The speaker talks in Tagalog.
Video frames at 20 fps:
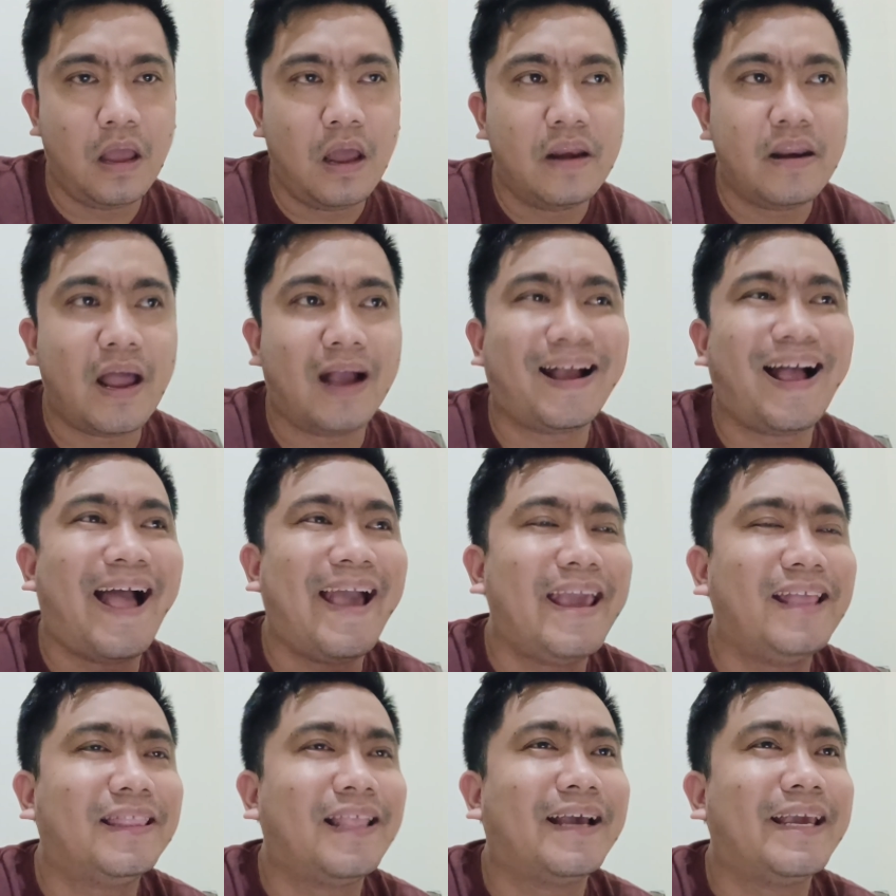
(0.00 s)
Na
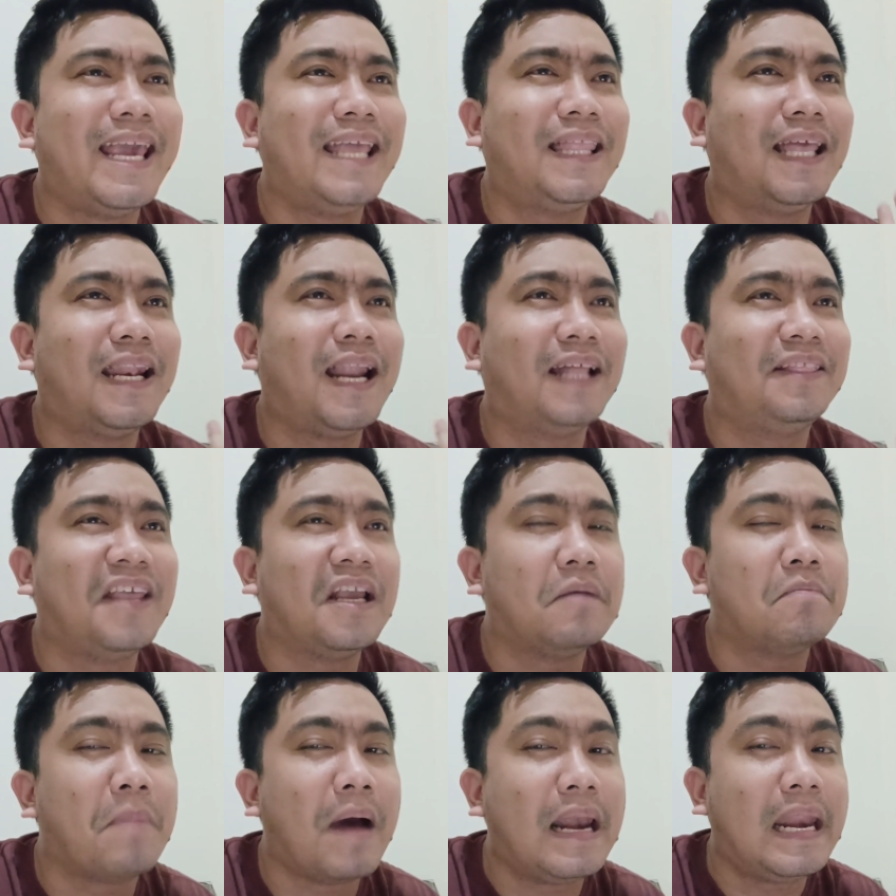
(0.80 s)
kahit nakita
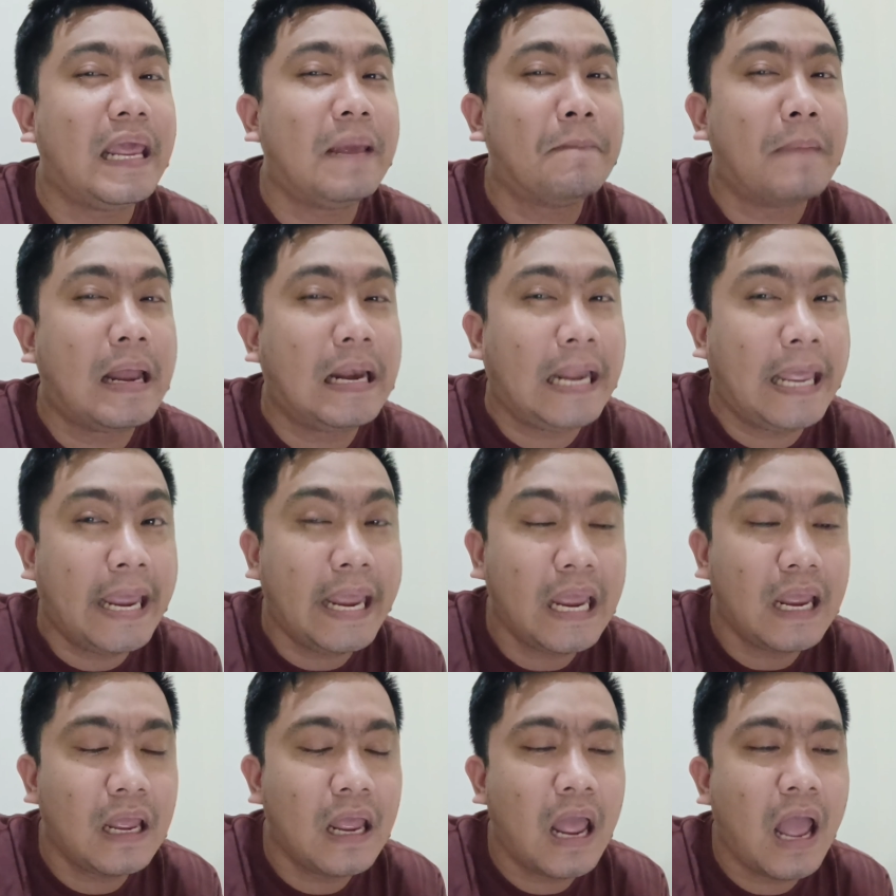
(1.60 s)
nating
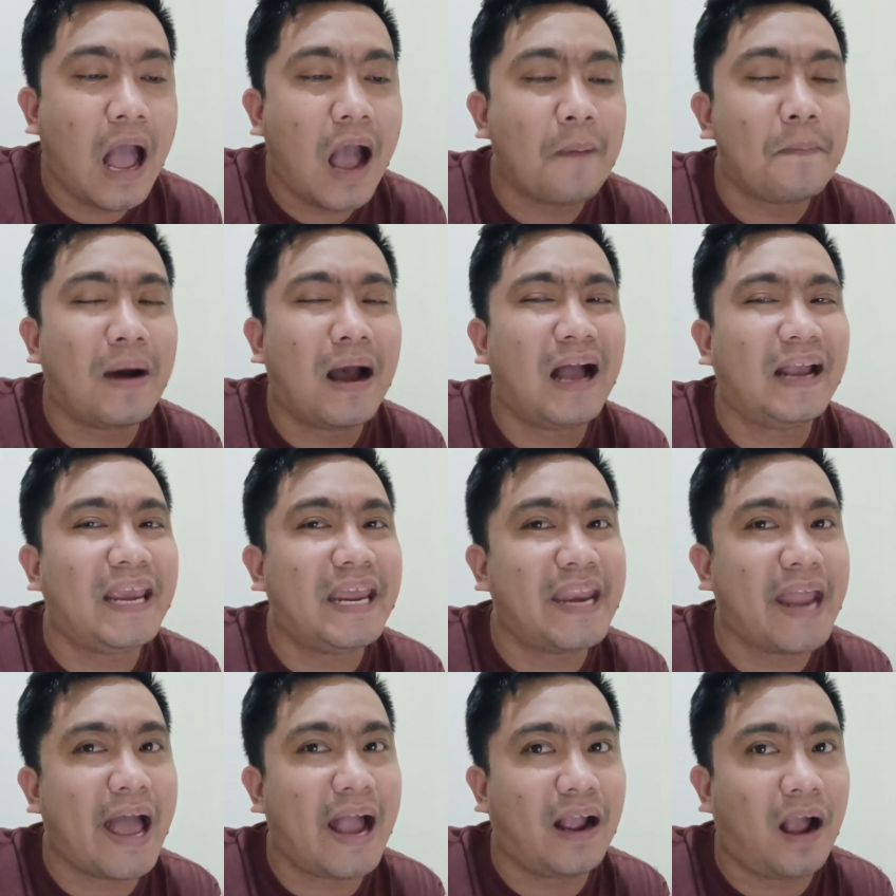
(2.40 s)
mali-mali ang mga
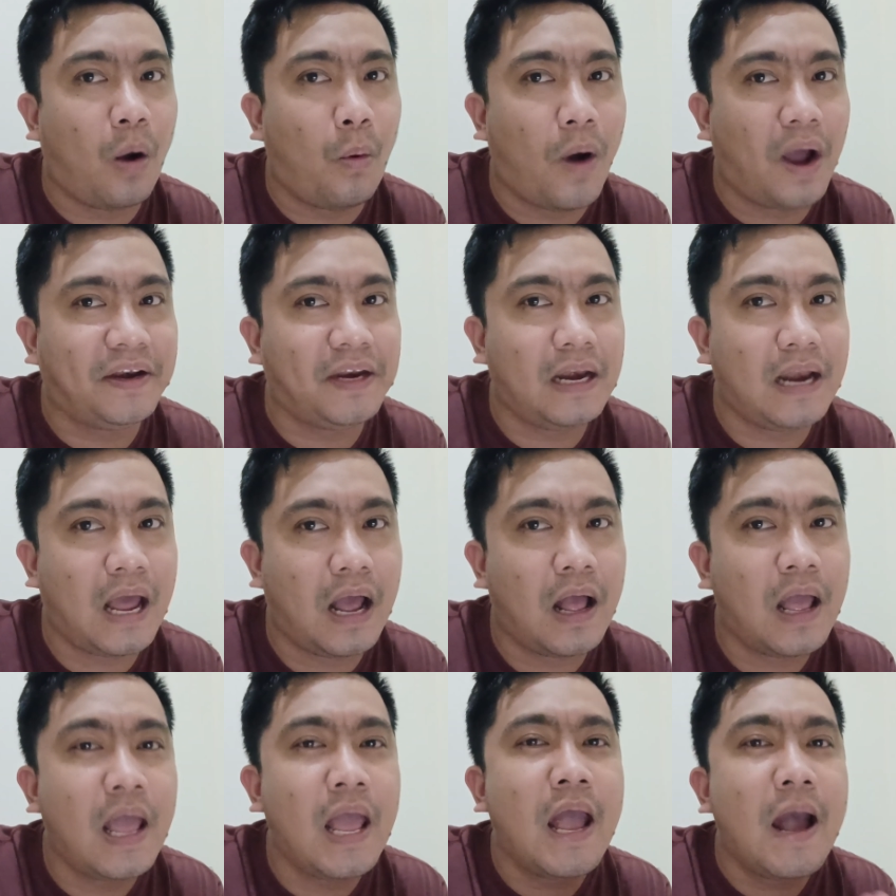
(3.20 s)
ginagawa nila,